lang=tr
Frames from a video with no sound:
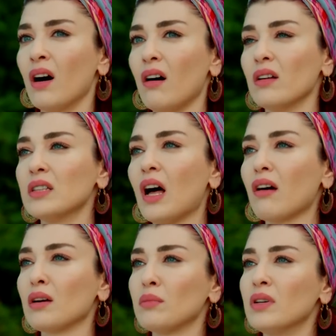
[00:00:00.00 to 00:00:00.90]

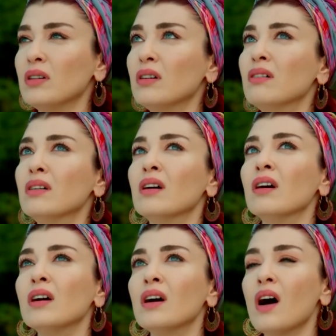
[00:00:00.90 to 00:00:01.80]
Allah'ım.
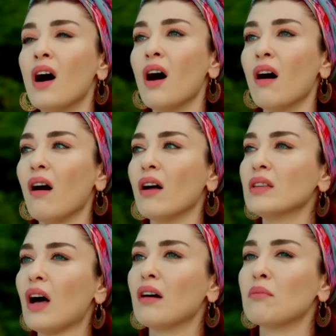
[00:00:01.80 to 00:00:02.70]

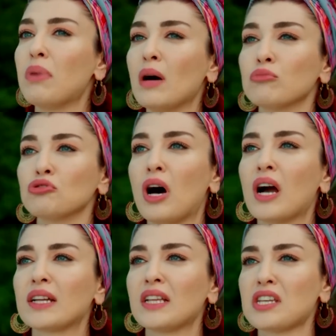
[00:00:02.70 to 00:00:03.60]
Allah'ım ben bunu
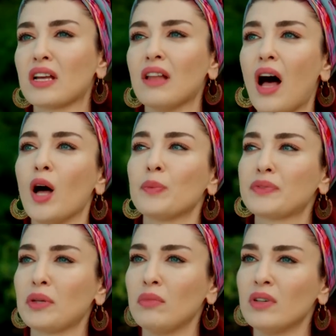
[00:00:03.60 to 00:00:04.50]
hak edecek ne
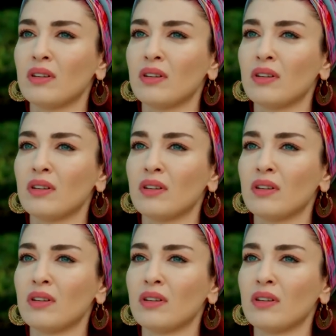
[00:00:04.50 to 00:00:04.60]
yaptım?